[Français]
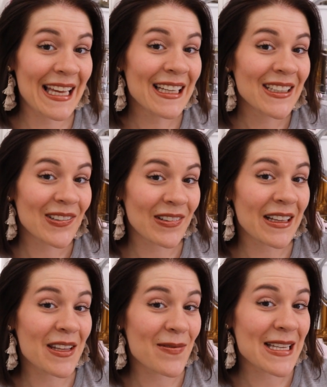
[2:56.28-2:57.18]
y est, on
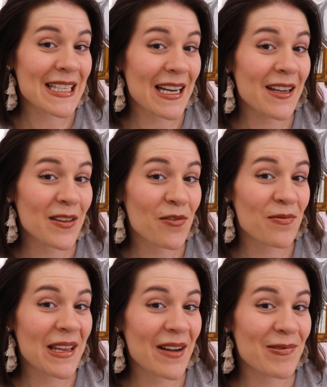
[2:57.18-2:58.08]
a dépassé les
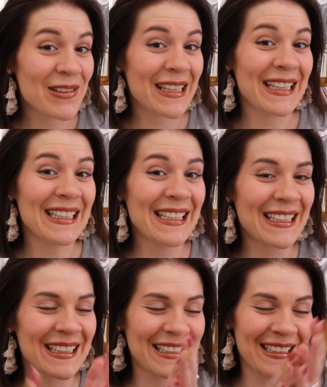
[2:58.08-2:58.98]
9000 abonnés.
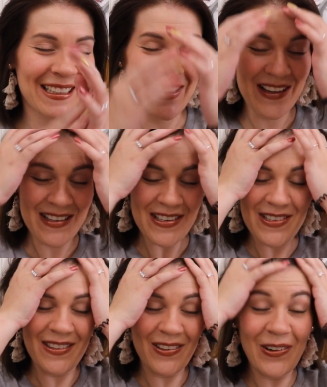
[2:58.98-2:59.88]
je suis